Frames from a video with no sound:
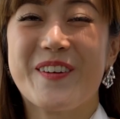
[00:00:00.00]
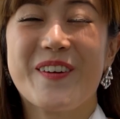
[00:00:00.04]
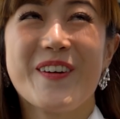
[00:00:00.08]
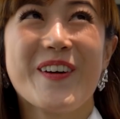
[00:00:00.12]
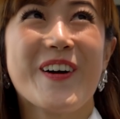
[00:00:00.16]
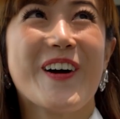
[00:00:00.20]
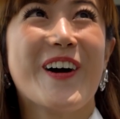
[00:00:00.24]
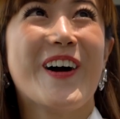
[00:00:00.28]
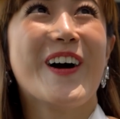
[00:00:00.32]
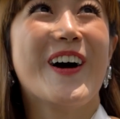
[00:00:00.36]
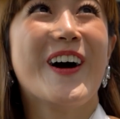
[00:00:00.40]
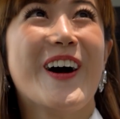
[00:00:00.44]
ทุก
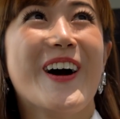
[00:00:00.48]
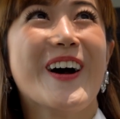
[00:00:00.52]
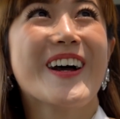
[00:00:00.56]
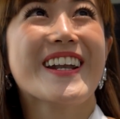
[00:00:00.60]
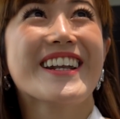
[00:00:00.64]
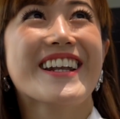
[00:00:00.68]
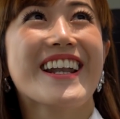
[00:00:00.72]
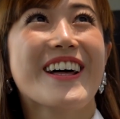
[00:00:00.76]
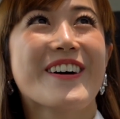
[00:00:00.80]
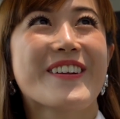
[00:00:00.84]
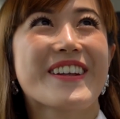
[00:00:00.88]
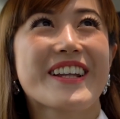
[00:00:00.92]
ค
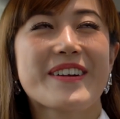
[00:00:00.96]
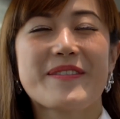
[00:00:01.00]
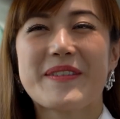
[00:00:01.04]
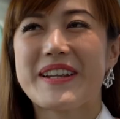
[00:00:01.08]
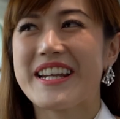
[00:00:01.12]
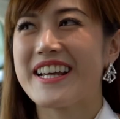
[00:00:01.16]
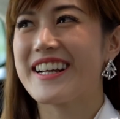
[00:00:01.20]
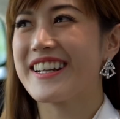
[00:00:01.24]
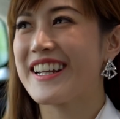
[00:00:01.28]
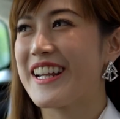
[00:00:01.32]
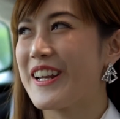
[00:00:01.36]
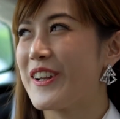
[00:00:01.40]
นเราได้
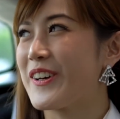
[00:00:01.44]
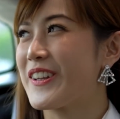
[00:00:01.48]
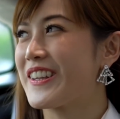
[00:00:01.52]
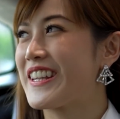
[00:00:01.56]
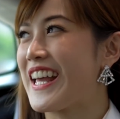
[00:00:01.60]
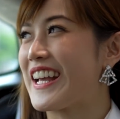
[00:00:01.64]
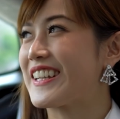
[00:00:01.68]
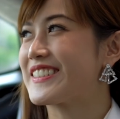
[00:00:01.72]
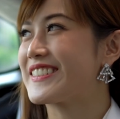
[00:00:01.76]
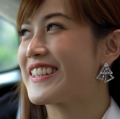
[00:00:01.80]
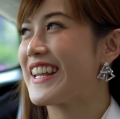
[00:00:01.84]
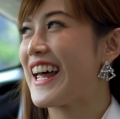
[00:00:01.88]
มานั่งในรถ
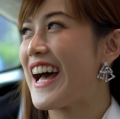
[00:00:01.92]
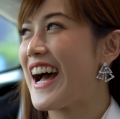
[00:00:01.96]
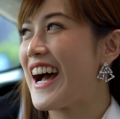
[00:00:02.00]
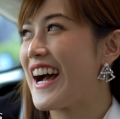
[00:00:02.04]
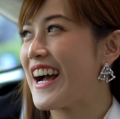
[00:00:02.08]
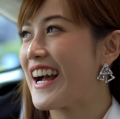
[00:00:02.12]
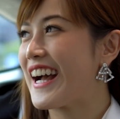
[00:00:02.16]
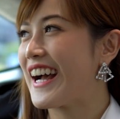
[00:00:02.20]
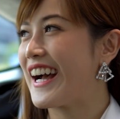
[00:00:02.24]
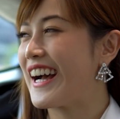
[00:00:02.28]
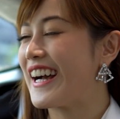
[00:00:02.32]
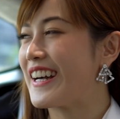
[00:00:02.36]
Tesla
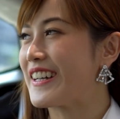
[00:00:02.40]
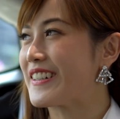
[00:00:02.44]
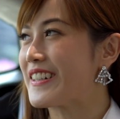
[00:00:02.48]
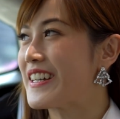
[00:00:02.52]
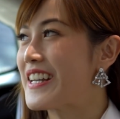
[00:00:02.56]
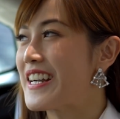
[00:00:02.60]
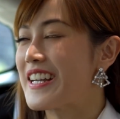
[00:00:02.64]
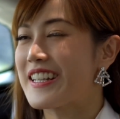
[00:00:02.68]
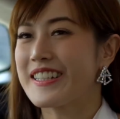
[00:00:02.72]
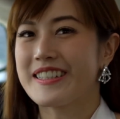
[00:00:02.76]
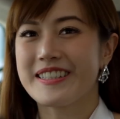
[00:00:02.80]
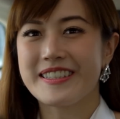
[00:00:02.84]
ค่ะ
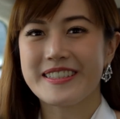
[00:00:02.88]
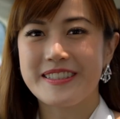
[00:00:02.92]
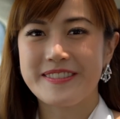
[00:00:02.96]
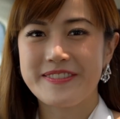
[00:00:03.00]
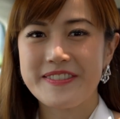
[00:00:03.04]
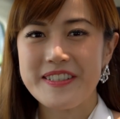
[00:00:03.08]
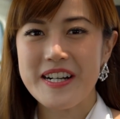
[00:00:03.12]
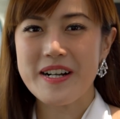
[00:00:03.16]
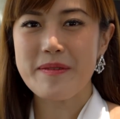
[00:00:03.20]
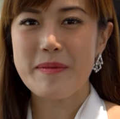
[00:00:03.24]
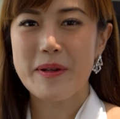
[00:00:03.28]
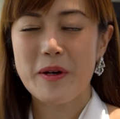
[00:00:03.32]
คือ
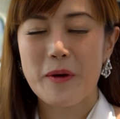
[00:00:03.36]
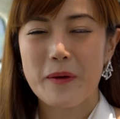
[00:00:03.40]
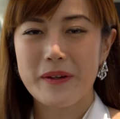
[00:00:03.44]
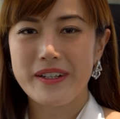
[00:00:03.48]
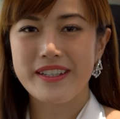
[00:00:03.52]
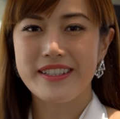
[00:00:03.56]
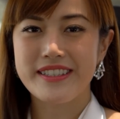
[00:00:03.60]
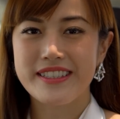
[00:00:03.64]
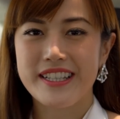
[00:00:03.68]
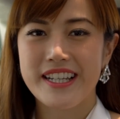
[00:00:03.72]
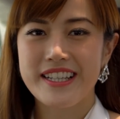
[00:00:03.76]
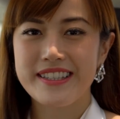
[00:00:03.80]
เฟื่องเป็นค
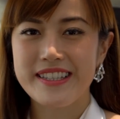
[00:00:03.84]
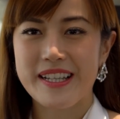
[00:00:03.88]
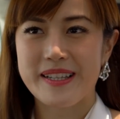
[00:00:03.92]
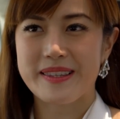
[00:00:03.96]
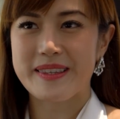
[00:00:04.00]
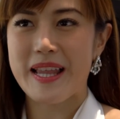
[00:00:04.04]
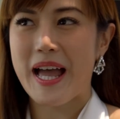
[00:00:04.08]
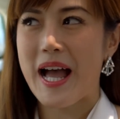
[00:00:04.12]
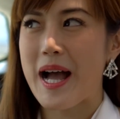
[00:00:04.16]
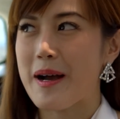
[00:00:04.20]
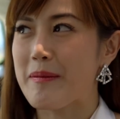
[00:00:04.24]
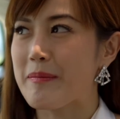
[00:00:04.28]
นหนึ่งที่ติ
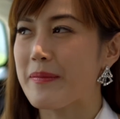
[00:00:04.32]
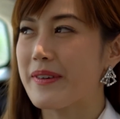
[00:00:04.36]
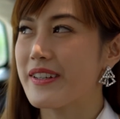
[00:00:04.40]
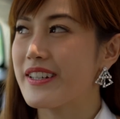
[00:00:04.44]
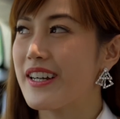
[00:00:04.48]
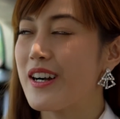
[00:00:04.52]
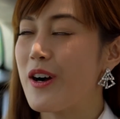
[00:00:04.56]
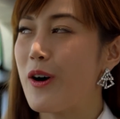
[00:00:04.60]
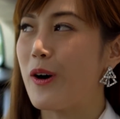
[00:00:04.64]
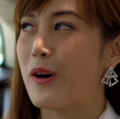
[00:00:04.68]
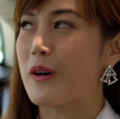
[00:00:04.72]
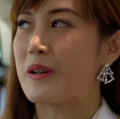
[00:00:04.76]
ดตาม
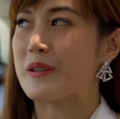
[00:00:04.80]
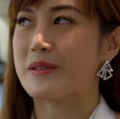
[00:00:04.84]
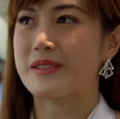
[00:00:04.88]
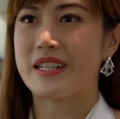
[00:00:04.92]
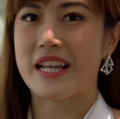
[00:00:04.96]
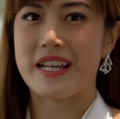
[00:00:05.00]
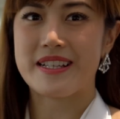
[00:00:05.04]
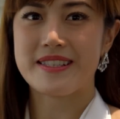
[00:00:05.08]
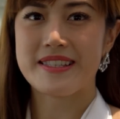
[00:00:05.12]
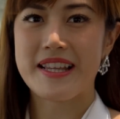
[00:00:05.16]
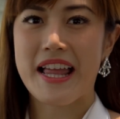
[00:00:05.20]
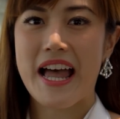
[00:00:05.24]
เรื่องของ
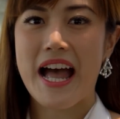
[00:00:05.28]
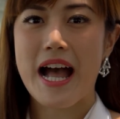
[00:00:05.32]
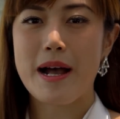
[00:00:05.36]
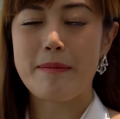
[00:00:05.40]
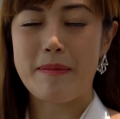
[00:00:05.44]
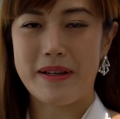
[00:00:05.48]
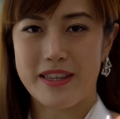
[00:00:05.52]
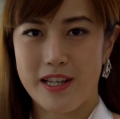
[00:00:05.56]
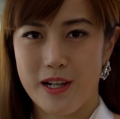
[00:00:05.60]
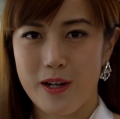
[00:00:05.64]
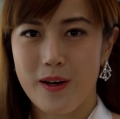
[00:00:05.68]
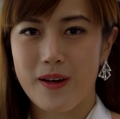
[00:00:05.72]
Tesla
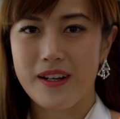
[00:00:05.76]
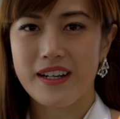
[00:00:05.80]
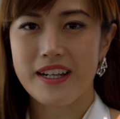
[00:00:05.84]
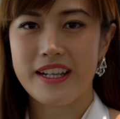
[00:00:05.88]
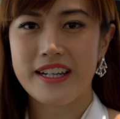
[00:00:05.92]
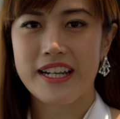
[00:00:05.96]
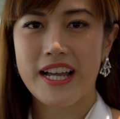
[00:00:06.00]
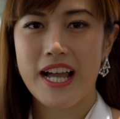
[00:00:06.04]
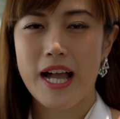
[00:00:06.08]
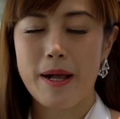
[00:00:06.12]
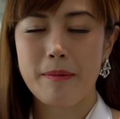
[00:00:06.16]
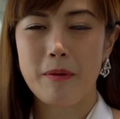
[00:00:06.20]
มาตลอด
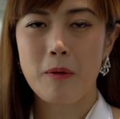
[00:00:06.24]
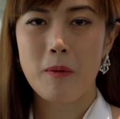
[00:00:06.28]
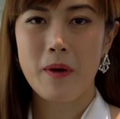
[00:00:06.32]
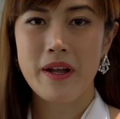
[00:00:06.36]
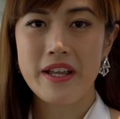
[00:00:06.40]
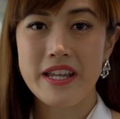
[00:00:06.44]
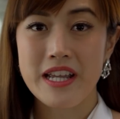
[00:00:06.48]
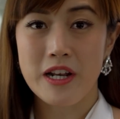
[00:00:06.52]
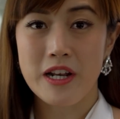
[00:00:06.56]
เลยนะคะเพราะว่า